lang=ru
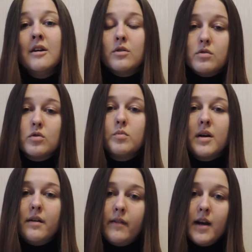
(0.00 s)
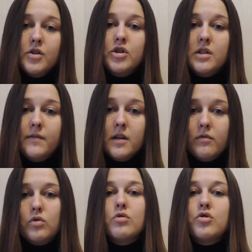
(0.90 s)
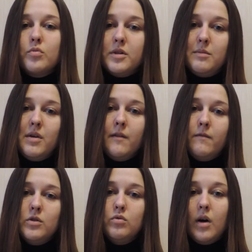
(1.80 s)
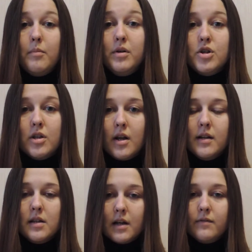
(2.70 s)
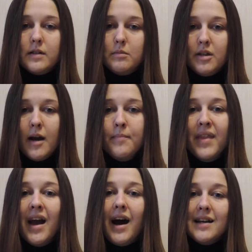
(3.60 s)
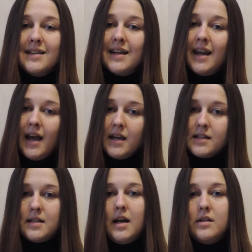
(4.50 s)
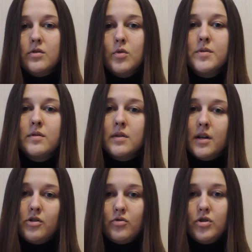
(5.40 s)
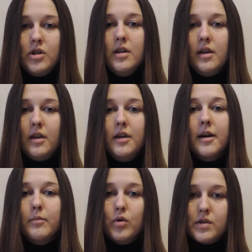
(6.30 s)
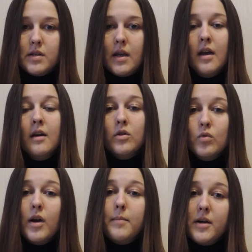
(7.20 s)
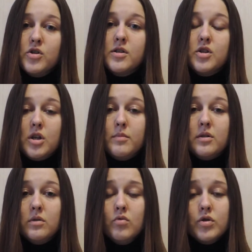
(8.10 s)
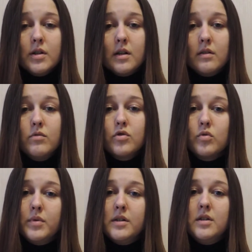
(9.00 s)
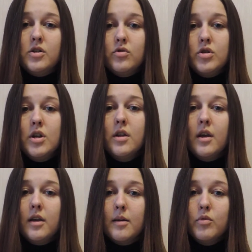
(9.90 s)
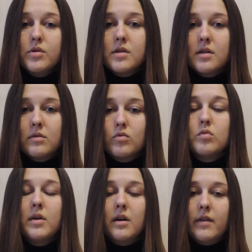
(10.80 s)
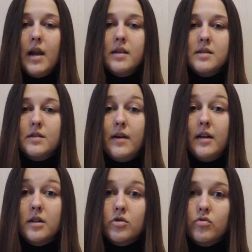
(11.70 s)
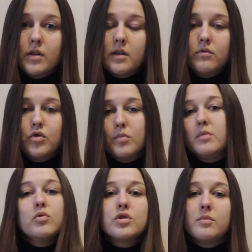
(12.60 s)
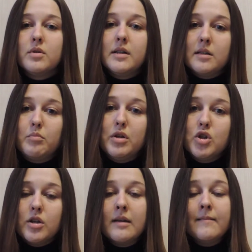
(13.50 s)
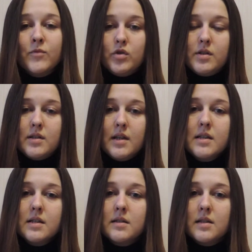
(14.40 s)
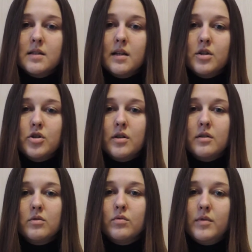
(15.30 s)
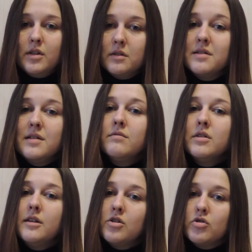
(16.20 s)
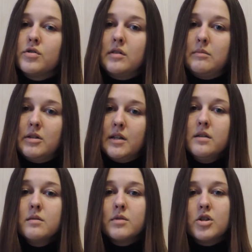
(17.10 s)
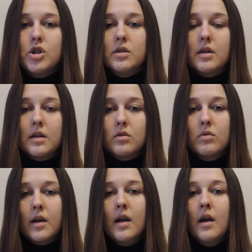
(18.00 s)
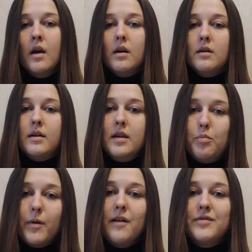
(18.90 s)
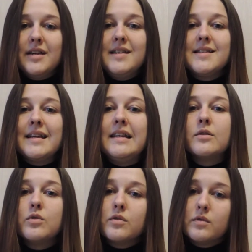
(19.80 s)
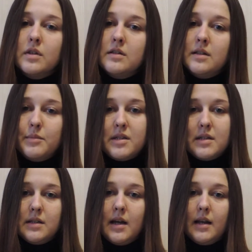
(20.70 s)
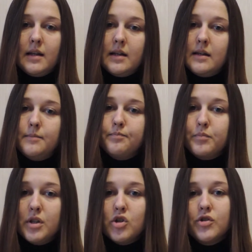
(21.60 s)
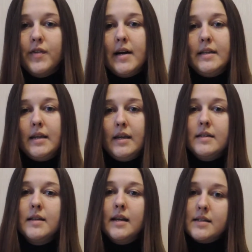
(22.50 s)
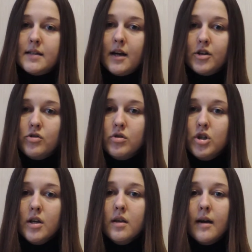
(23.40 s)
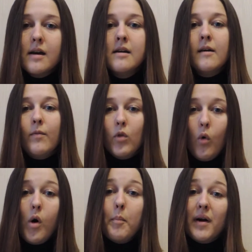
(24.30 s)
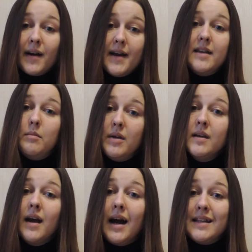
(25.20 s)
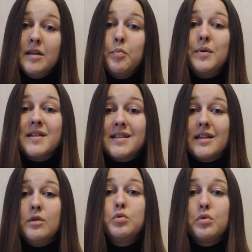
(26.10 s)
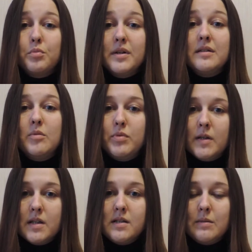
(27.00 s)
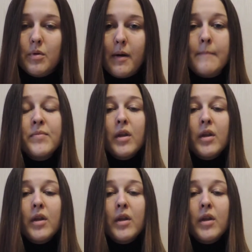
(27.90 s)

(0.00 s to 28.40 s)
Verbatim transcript: То есть, грубо говоря, человек, вот то, что мы имеем в виду обычно, когда говорим «я», отдаляется от собственных ощущений и эмоций. Ну и опять же, зачем это нужно? Для того, чтобы эти ощущения и эмоции, грубо говоря, не сорвали крышу, для того, чтобы можно было это пережить диссоциация это достаточно такой интенсивный и жесткий механизм защитный, который э, и правда изолирует вот эти эмоциональные переживания и телесные ощущения, но, по крайней мере, они перестают быть непереносимыми.